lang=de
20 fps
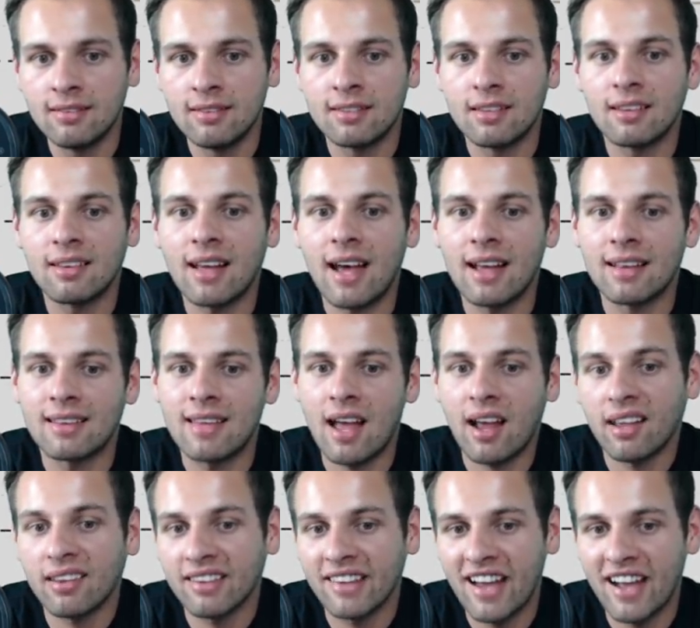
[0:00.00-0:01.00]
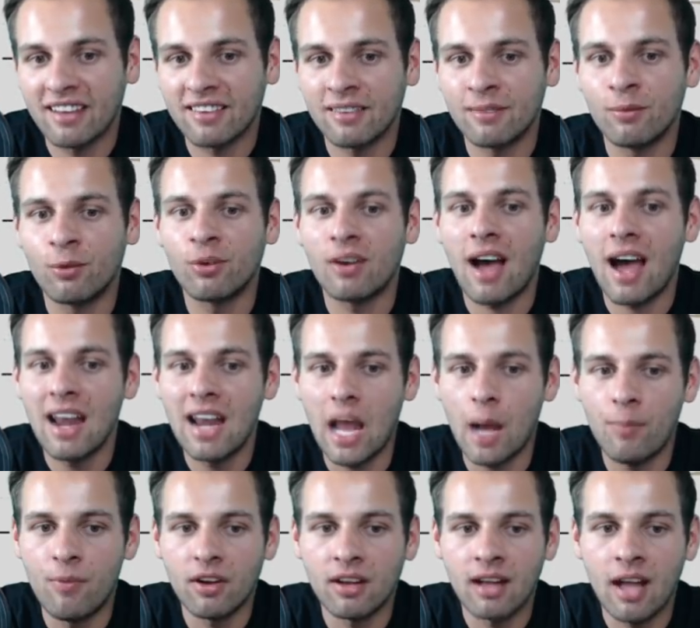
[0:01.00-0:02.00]
Diese drei Tageskerzen wurden alle
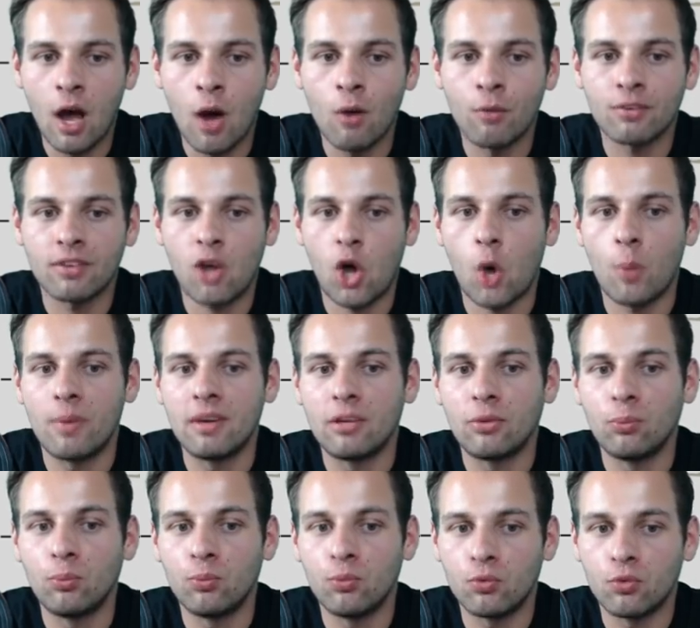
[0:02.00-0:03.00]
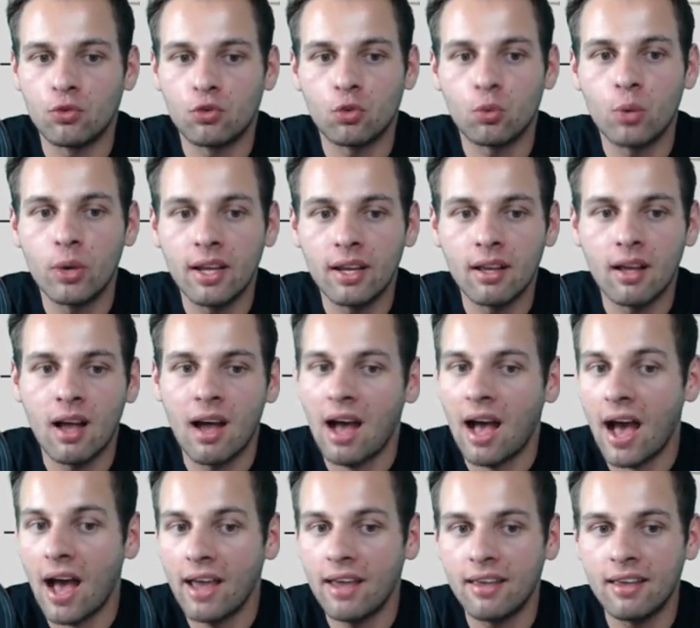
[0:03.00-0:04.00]
abverkauft, auch bei diesem Swing
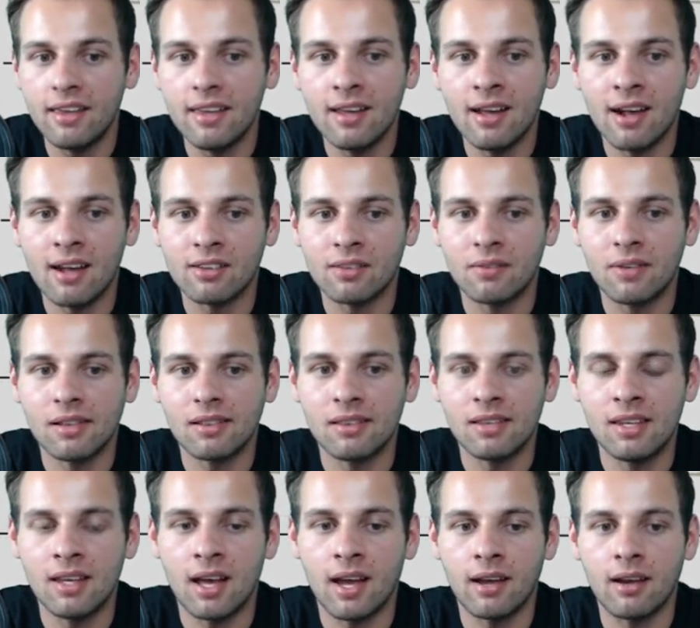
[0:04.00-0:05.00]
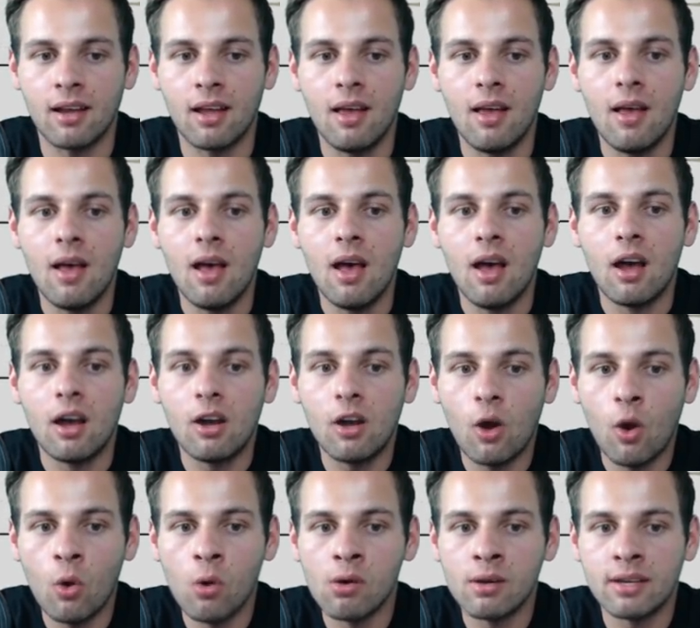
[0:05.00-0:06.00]
High hier. Also wir hatten hier ein
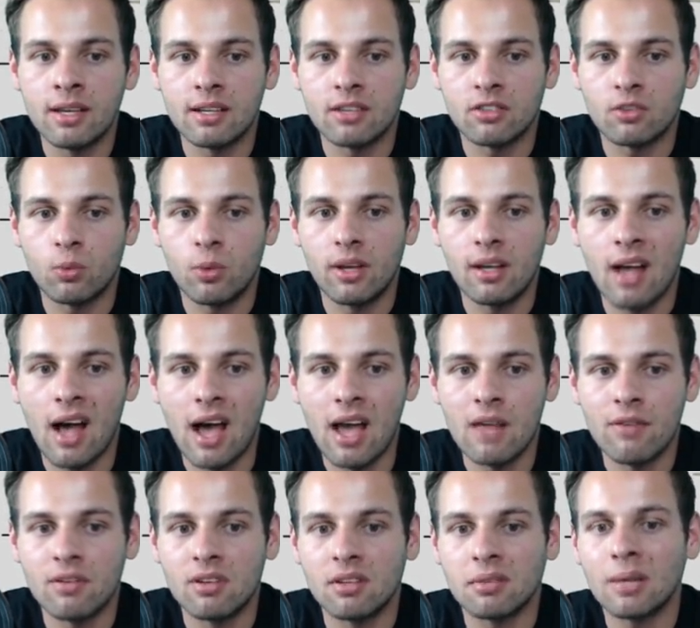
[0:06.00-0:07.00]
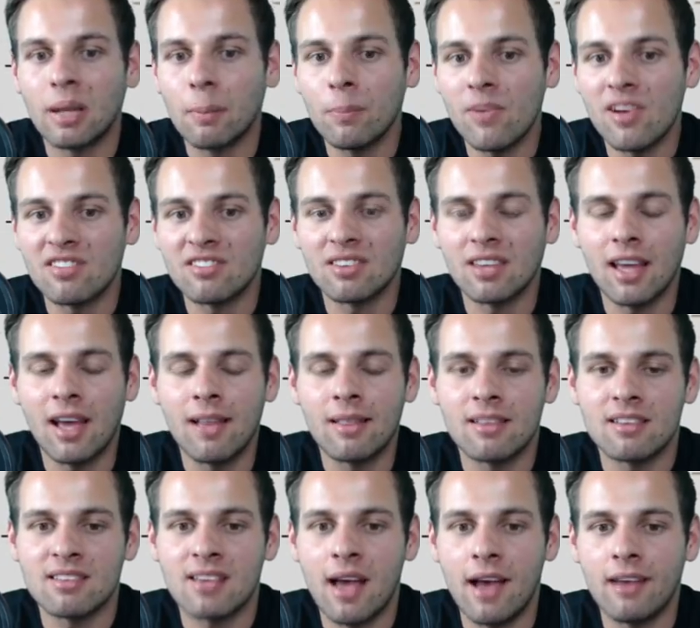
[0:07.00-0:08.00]
Low, hier das Swing High von diesem Abwärtstrend.
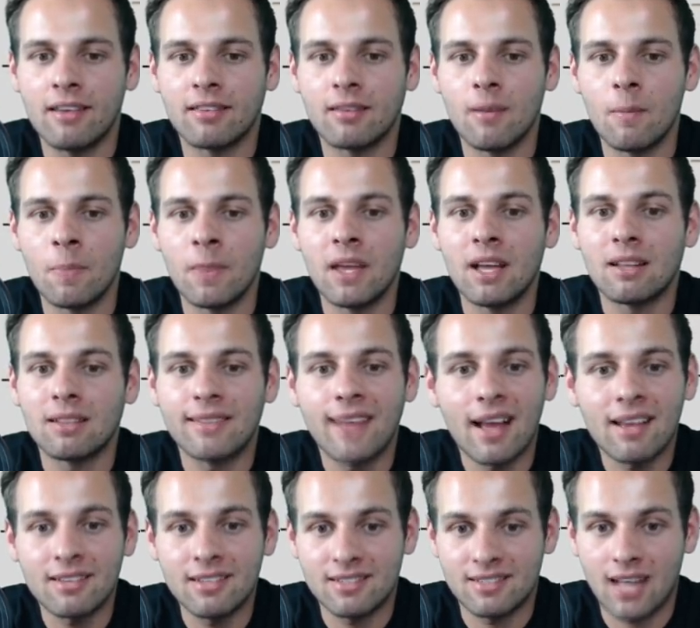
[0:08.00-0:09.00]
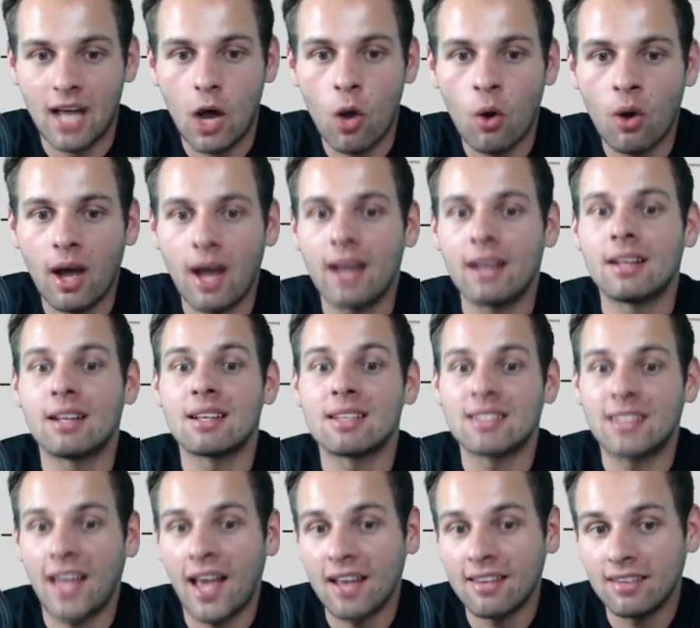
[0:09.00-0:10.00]
Das heißt, das ist auch ein
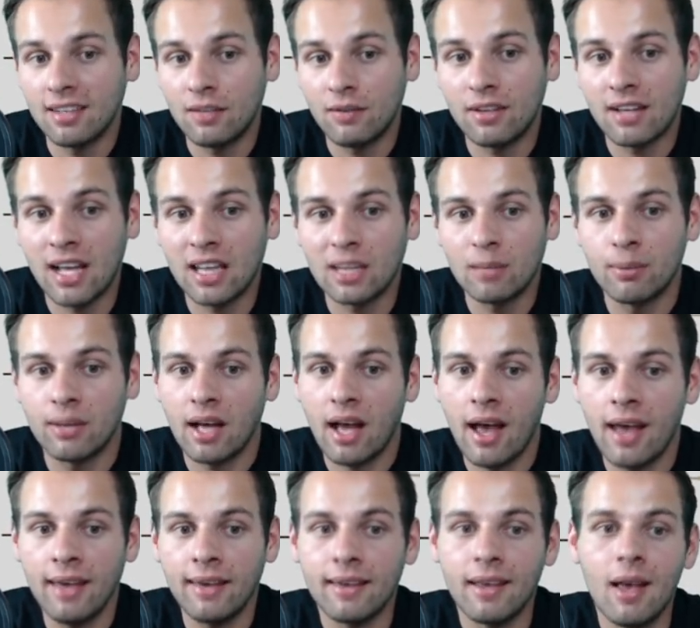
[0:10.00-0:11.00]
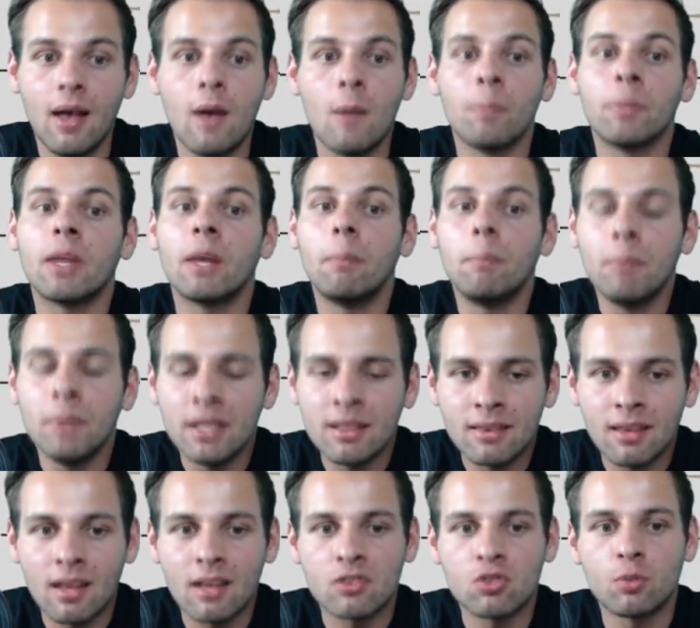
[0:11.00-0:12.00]
sehr signifikanter Bereich
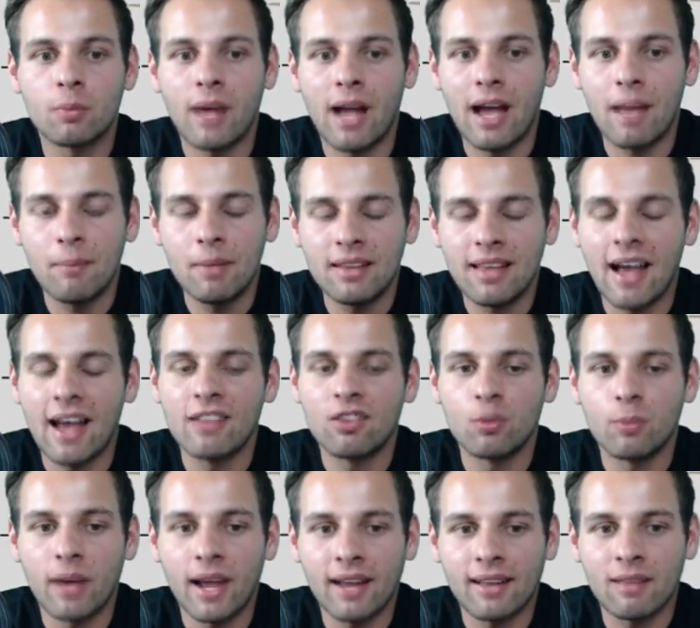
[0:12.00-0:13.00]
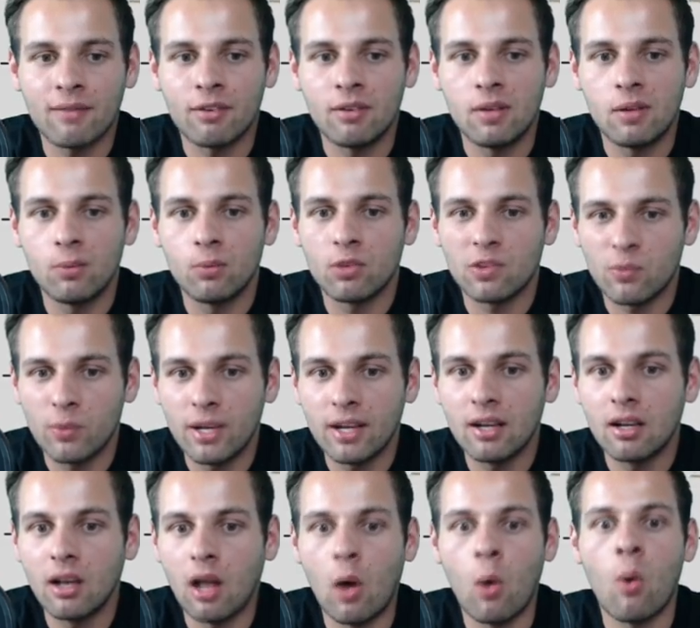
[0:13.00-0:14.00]
mit, zu, mit einzuberechnen von diesem Swing
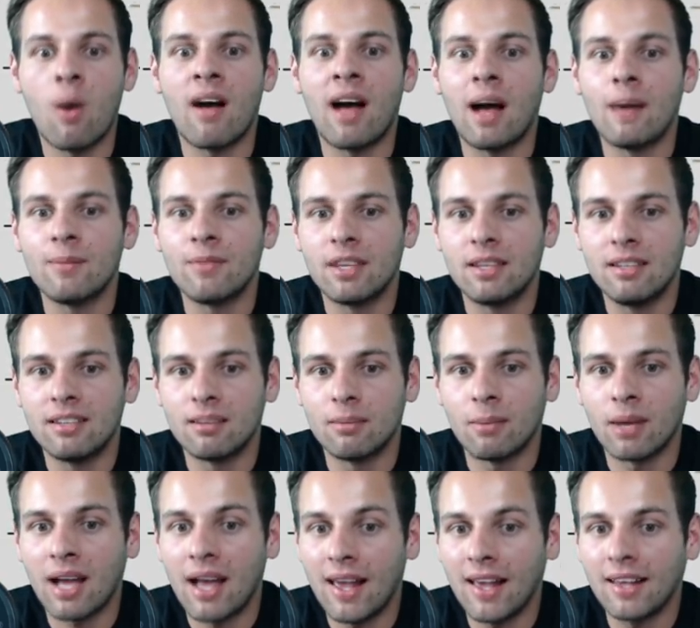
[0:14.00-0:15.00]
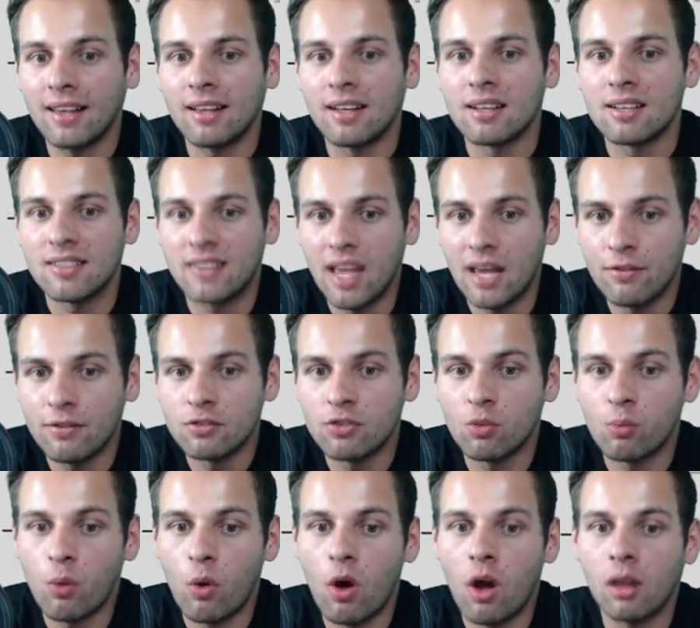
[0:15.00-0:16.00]
Low haben wir in diesem Bereich sehr viel
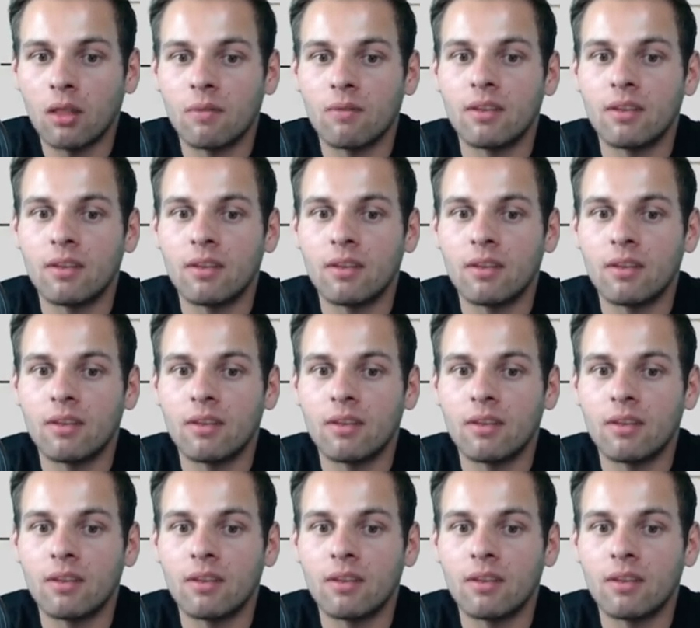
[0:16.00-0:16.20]
Support.